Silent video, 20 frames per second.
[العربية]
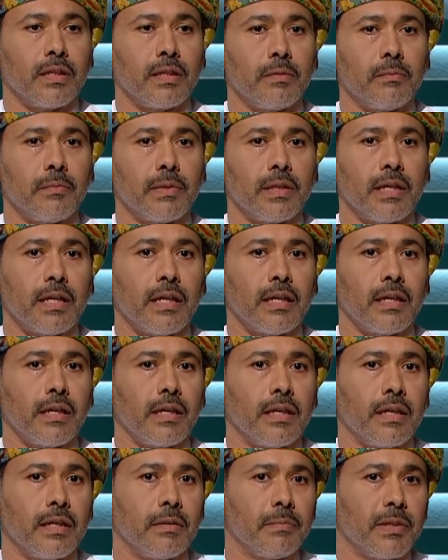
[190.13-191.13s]

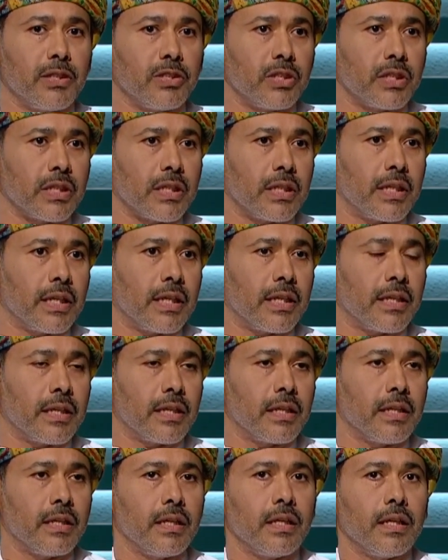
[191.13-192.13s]
الميناء البلجيكي
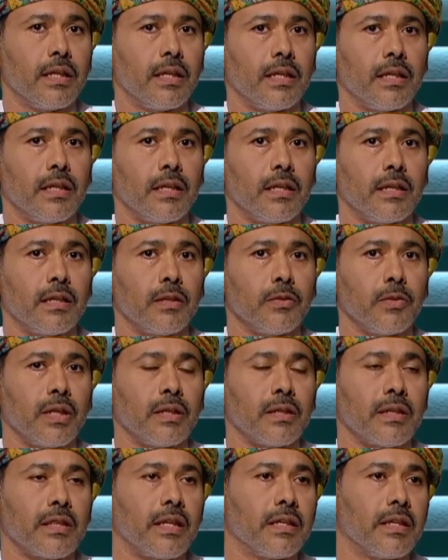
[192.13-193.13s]
هذه آه،
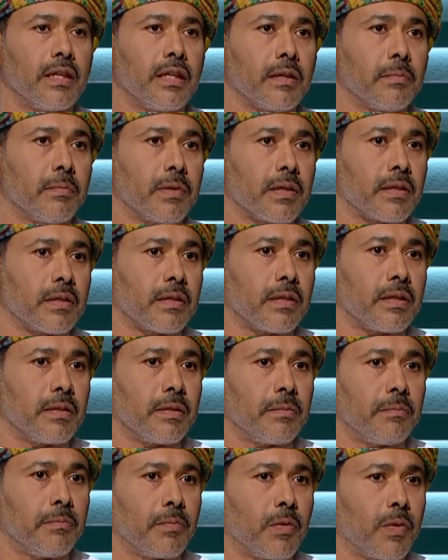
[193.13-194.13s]
يعد ثاني اكبر
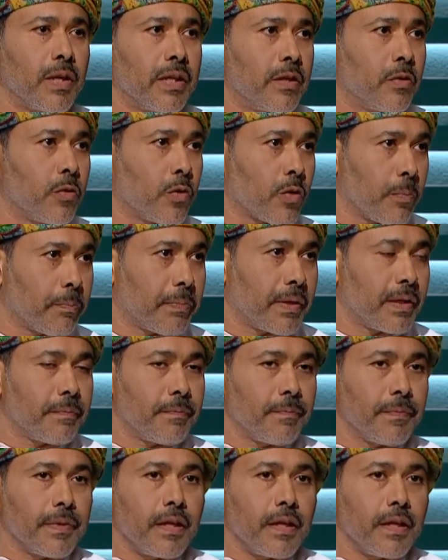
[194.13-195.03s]
آه، موانئ اوروبا.